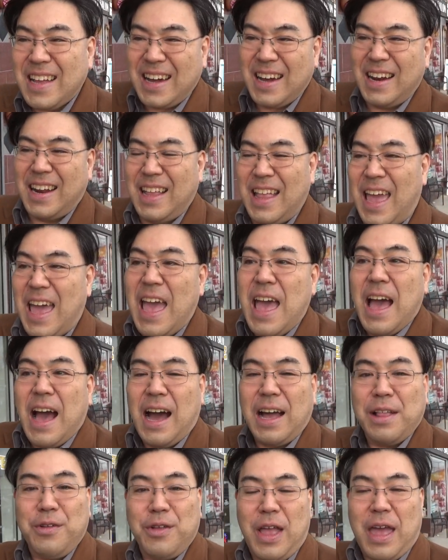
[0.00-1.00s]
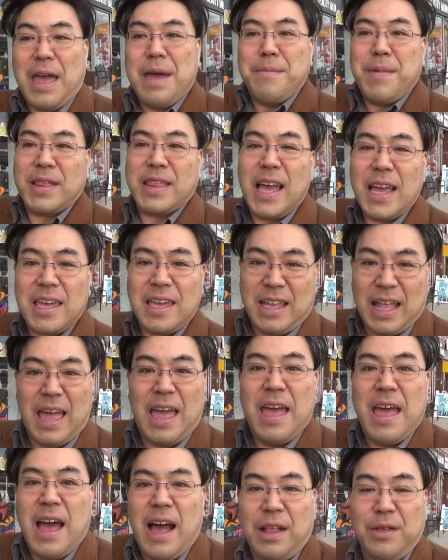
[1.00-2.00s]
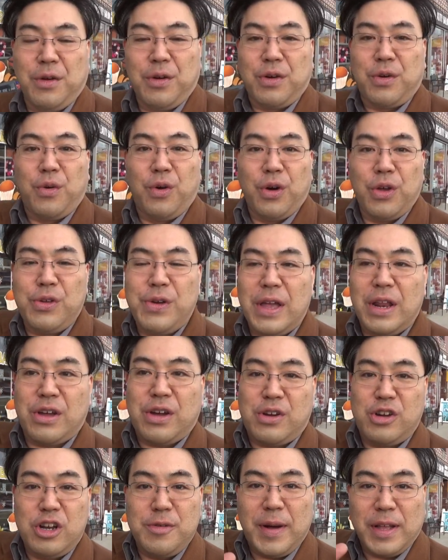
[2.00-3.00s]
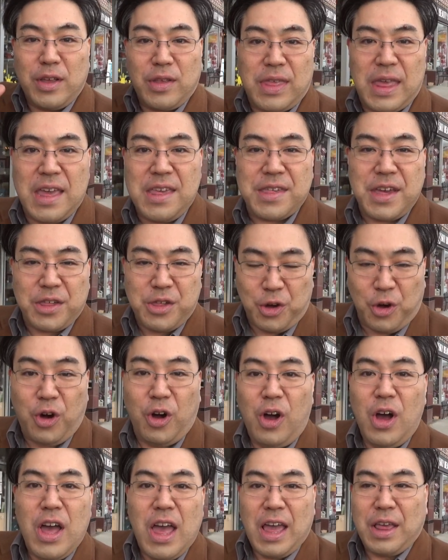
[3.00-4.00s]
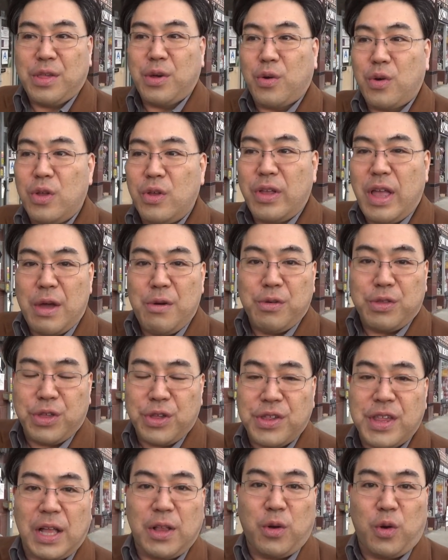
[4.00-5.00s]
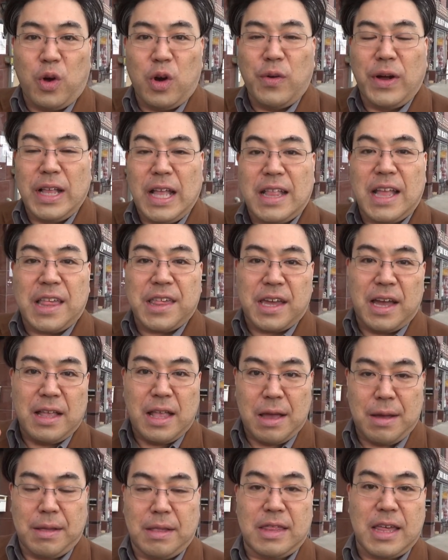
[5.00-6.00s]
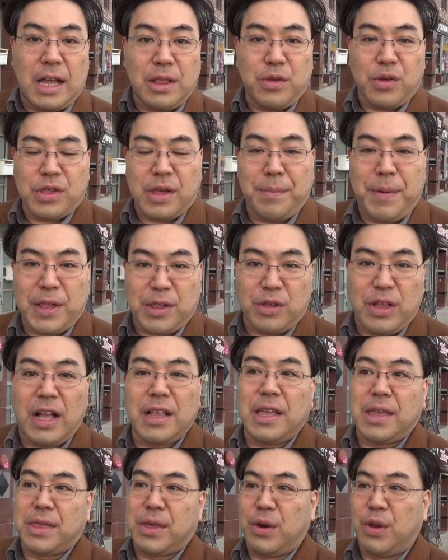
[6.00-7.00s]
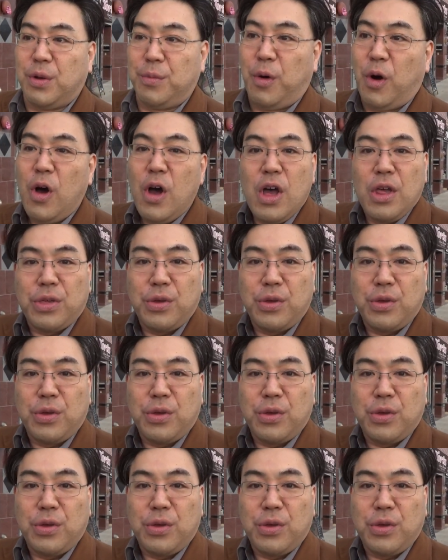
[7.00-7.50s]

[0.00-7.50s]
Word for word: だからねあのね、まあ、さっきねあのこういわゆる車の洗車場えそこのね移したところはね確かにねちゃんとした場所なんですけれども